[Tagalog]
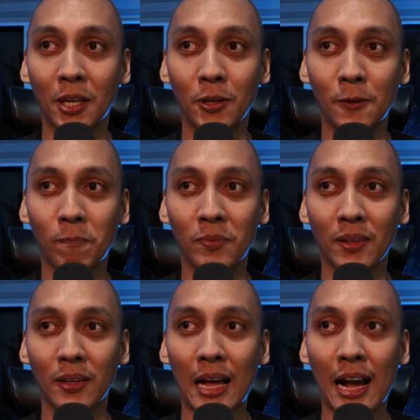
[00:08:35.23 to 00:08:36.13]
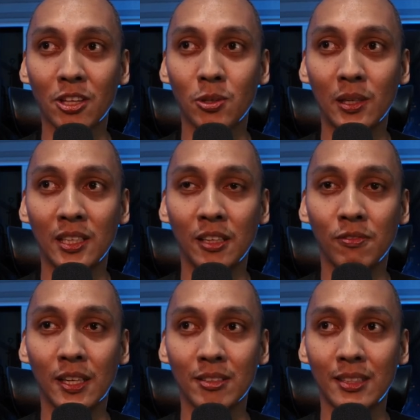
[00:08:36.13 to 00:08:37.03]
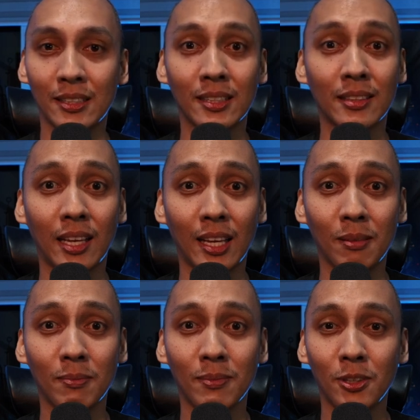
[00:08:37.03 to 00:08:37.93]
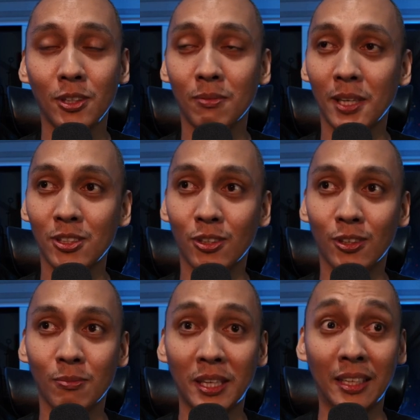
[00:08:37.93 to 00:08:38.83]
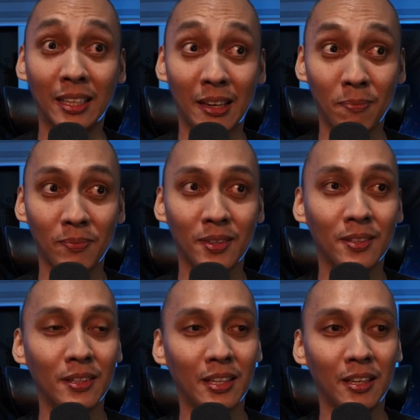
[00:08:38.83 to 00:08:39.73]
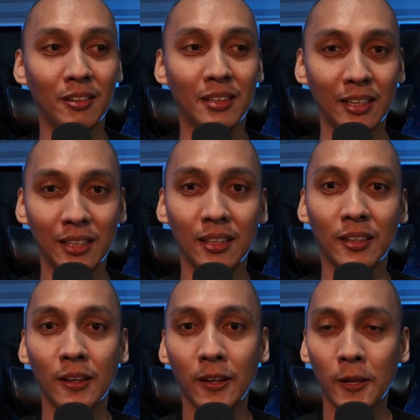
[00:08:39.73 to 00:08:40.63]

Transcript: Pero yung actually investing the time, yun yung medyo mahirap, 'no, and really,